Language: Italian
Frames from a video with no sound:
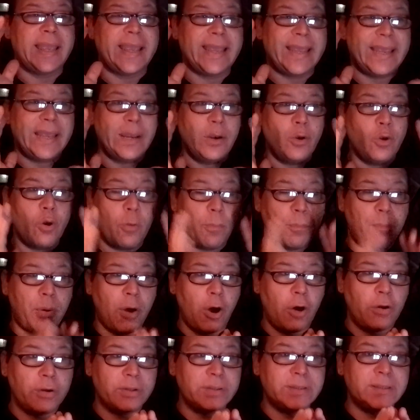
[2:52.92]
che lo
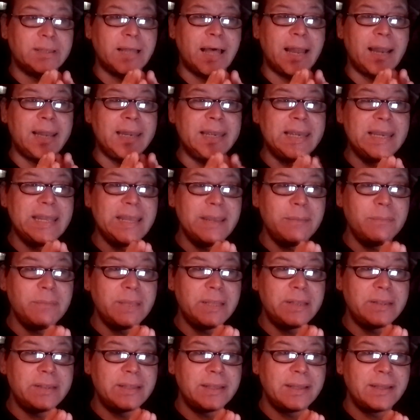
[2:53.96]
porta al
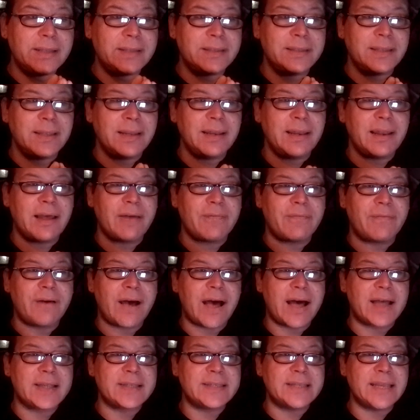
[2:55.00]
limite della
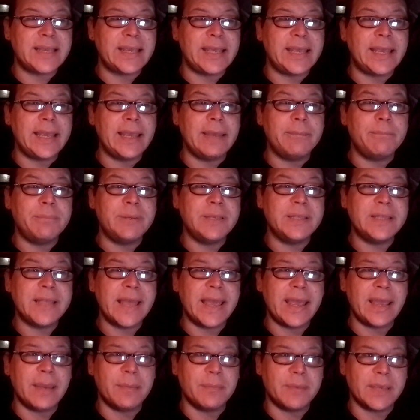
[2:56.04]
fase
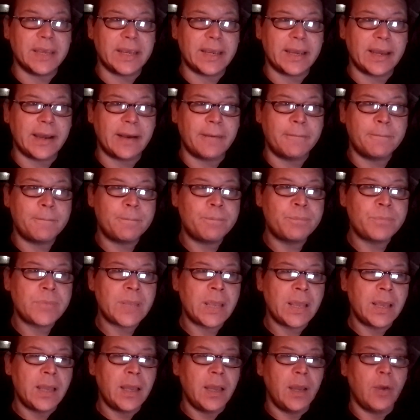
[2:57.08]
epidemica.
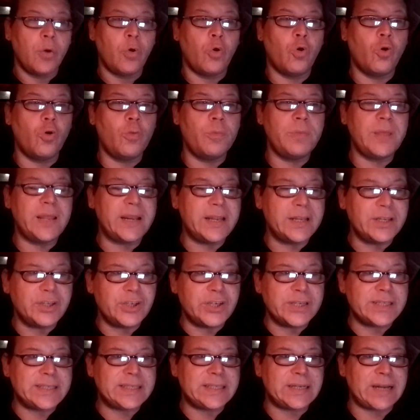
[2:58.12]
Come
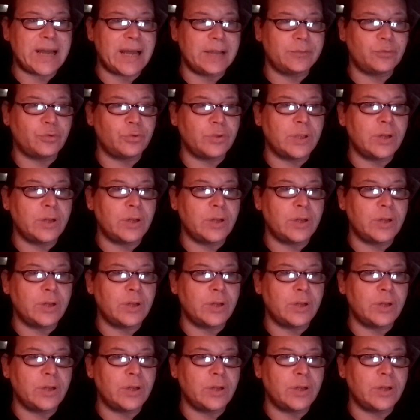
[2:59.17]
registrato